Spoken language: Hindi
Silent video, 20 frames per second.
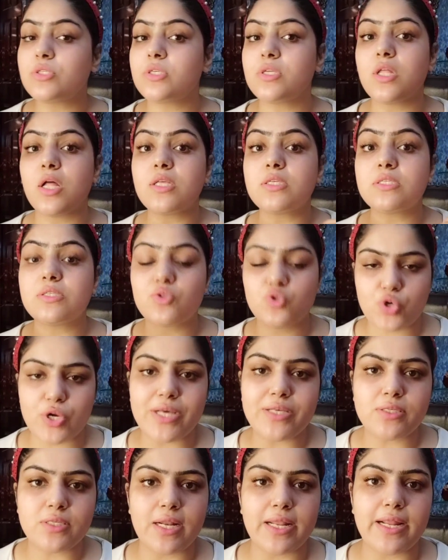ज़्यादा
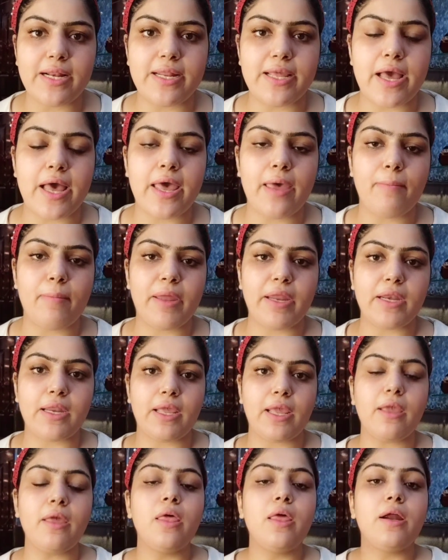स्ट्रेस ले लिया है
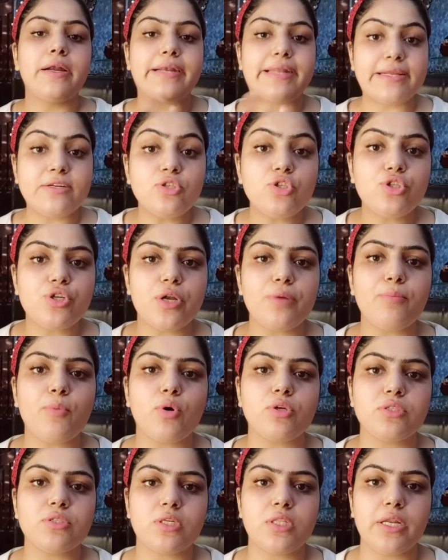मैंने टेंशन
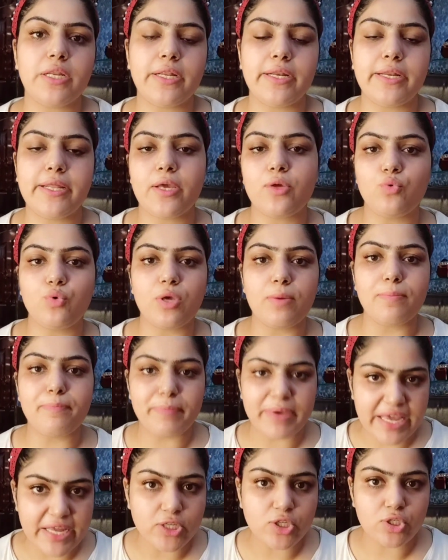बहुत ज़्यादा ले लिया क्योंकि
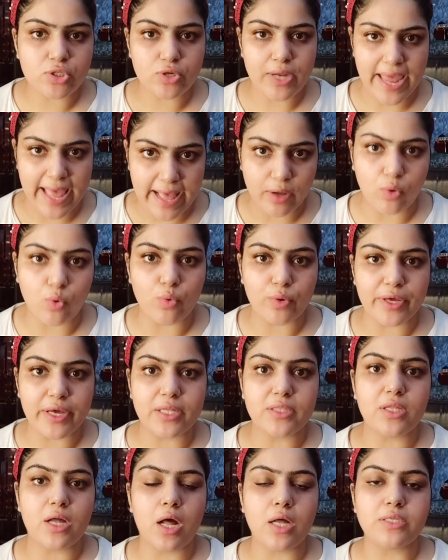पेज हैक हो
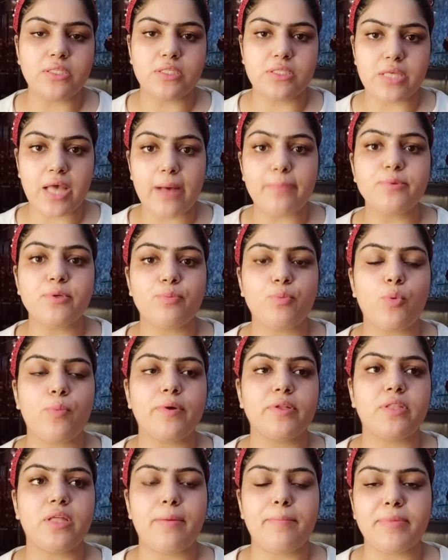गया था जैसे आप सबको
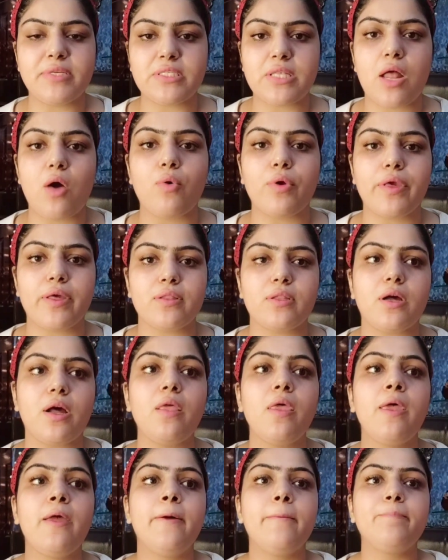पता है मसला हो गया था
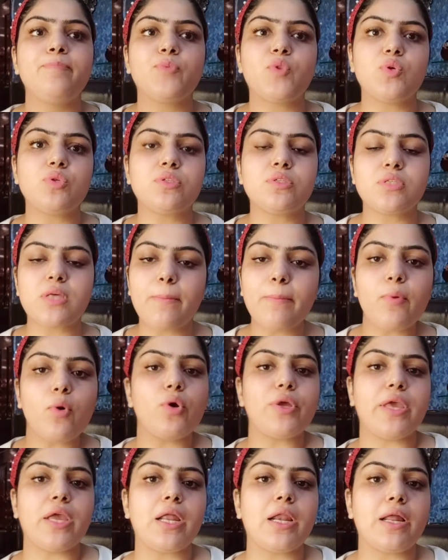तो
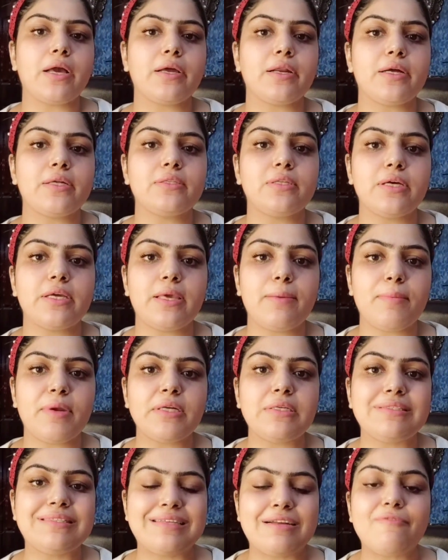सबको यही लग रहा था कि मैं
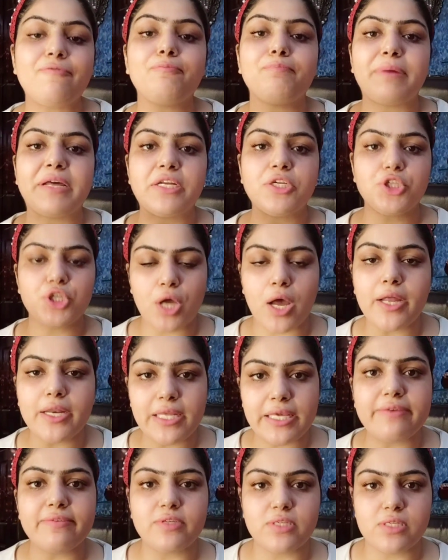सिर्फ
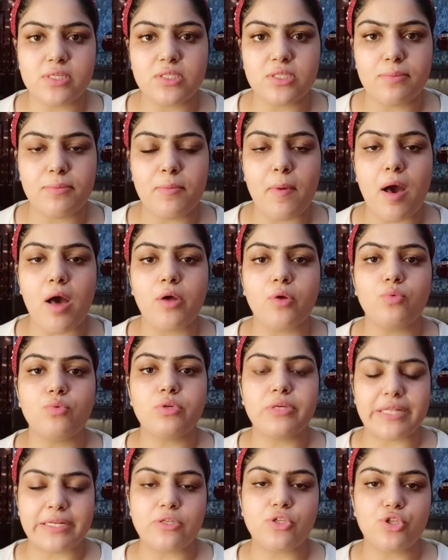परेशानी की वजह से बीमार हूँ
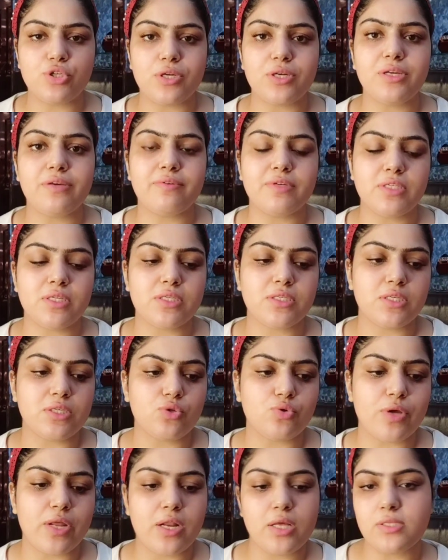टेंशन की वजह से
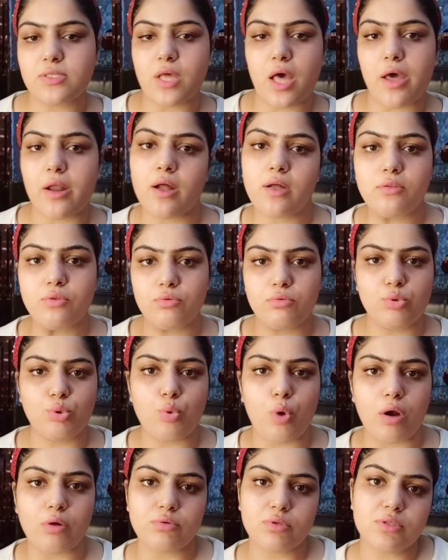जो है ना सारा
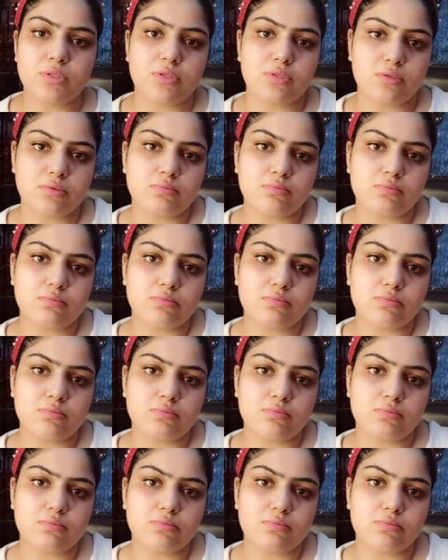थ्रू आउट दिस